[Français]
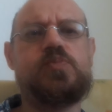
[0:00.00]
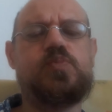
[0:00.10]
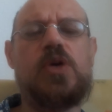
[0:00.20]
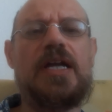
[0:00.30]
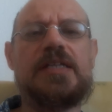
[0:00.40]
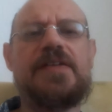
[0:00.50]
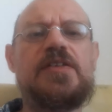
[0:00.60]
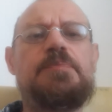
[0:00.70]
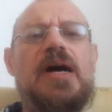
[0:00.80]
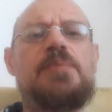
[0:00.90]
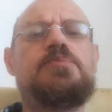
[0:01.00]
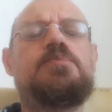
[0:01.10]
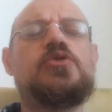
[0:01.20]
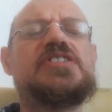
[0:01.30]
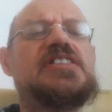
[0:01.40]
voilà, il n'y avait pas
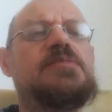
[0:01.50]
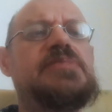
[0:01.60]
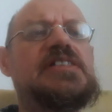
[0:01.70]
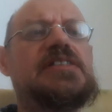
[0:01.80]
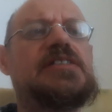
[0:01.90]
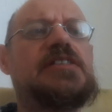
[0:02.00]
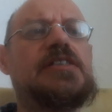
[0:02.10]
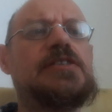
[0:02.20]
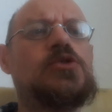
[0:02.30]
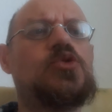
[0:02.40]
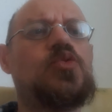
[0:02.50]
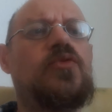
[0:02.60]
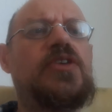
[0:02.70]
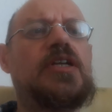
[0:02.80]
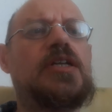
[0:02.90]
possibilité de
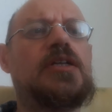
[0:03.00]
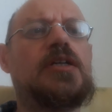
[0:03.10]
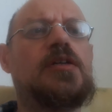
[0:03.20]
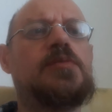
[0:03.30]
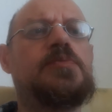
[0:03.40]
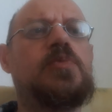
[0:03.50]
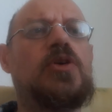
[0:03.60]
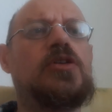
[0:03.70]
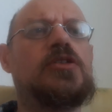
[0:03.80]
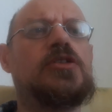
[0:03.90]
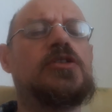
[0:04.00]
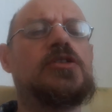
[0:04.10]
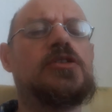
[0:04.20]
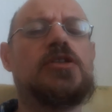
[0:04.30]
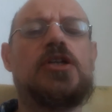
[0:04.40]
trouver un,
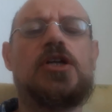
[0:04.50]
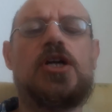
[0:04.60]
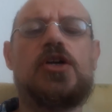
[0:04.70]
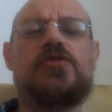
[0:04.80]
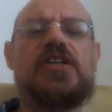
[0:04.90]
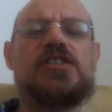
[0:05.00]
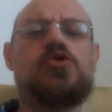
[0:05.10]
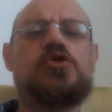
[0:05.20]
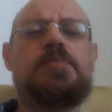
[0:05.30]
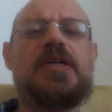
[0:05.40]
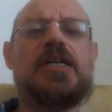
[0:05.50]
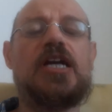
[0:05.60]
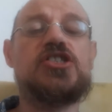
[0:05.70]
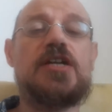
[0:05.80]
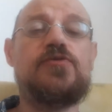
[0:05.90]
vrai suspect.
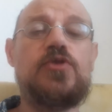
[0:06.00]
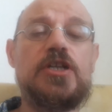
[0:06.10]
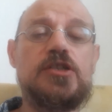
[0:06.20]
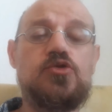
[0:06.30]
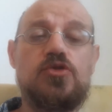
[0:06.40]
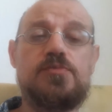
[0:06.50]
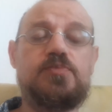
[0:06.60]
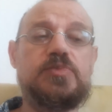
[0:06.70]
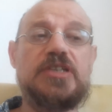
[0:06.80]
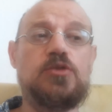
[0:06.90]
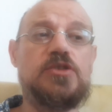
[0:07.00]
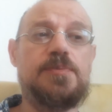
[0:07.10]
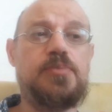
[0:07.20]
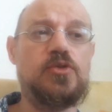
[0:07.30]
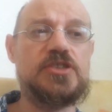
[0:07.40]
À chaque fois, il y, a eu, il y, a eu
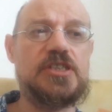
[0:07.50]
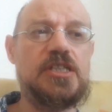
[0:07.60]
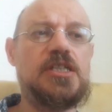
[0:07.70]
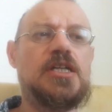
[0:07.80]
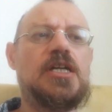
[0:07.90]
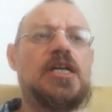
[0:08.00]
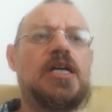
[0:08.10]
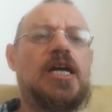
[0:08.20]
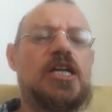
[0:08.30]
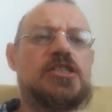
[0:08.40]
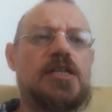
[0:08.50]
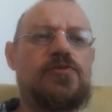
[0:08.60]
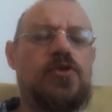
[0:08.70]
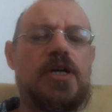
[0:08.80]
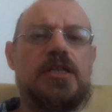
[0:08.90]
des procès. À
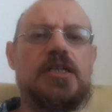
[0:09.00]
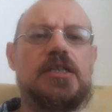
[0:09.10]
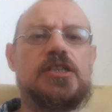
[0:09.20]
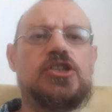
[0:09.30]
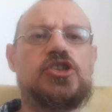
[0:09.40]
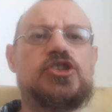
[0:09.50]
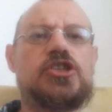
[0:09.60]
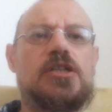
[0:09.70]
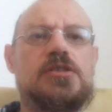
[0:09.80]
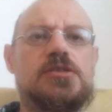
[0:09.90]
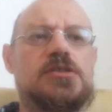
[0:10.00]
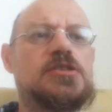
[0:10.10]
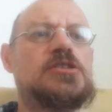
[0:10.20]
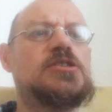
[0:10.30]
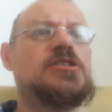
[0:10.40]
chaque fois, les gens
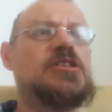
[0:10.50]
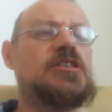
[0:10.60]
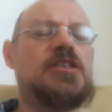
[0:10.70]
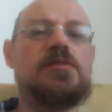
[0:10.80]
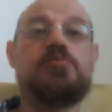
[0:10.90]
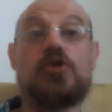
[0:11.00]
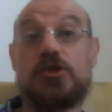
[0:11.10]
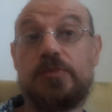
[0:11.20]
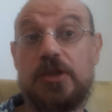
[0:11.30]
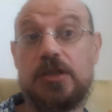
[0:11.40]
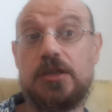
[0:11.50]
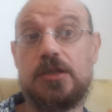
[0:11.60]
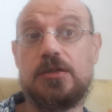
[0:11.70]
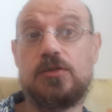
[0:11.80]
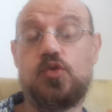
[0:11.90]
qui étaient
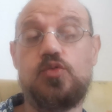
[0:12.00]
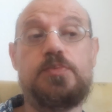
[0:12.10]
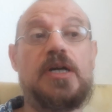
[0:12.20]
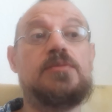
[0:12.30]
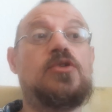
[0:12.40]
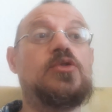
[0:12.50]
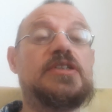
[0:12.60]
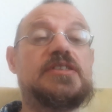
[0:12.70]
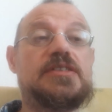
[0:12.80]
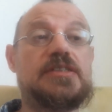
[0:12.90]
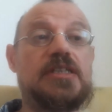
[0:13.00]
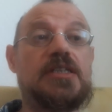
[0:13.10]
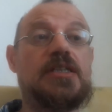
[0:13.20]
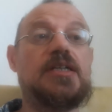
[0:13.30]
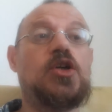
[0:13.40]
présumés coupables ont
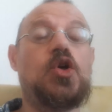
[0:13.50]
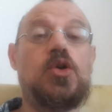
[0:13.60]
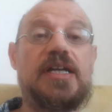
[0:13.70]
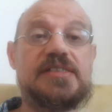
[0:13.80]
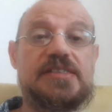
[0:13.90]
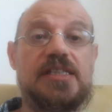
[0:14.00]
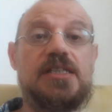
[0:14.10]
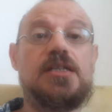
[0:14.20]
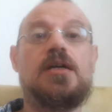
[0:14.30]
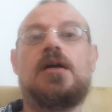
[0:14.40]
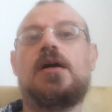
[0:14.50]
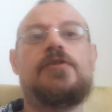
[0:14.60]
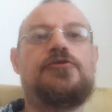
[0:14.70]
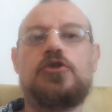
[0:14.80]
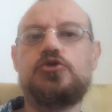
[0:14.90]
été relaxés,
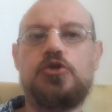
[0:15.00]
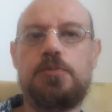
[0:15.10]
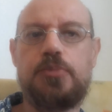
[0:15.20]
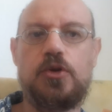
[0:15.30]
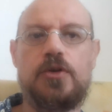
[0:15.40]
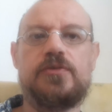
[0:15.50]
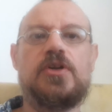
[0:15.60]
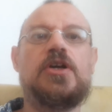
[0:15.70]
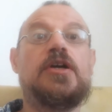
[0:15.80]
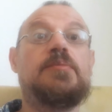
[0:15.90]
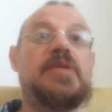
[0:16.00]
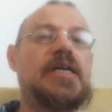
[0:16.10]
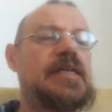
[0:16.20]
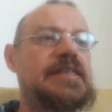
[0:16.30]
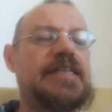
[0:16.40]
faute de preuves.
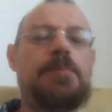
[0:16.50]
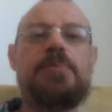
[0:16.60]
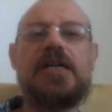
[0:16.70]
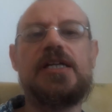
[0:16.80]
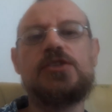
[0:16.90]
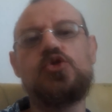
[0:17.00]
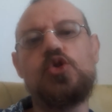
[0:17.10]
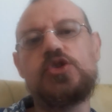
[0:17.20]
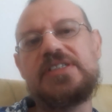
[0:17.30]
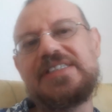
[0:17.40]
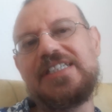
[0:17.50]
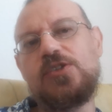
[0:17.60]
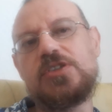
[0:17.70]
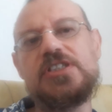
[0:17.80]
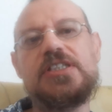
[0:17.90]
Mais il y a plein de
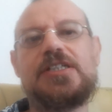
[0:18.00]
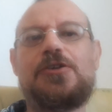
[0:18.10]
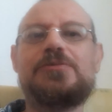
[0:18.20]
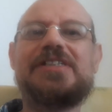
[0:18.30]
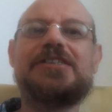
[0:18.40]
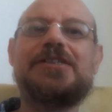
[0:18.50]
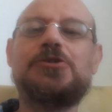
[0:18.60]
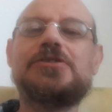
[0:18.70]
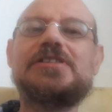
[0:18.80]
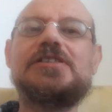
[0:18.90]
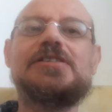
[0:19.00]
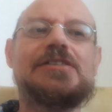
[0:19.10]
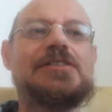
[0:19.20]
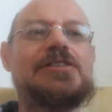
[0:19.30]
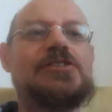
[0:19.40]
théories. Comme ces théories
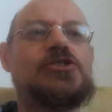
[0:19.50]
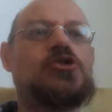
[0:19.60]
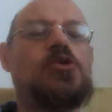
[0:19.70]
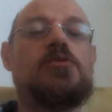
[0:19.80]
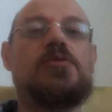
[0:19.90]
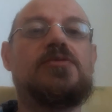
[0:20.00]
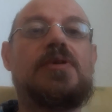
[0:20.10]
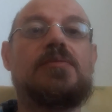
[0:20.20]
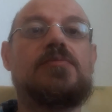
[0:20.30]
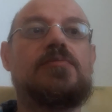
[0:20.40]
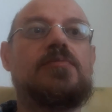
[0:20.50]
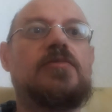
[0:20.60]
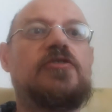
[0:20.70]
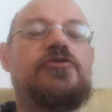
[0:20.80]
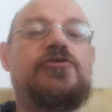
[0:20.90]
sont
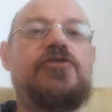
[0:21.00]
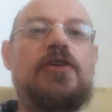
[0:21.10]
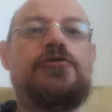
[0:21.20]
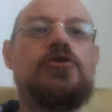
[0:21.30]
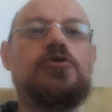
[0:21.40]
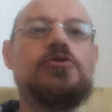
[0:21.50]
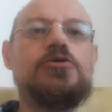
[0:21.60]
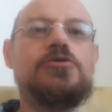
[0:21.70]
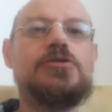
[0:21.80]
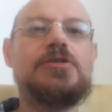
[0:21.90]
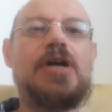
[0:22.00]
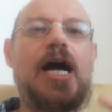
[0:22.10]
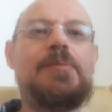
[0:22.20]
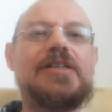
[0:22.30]
farfelu, vous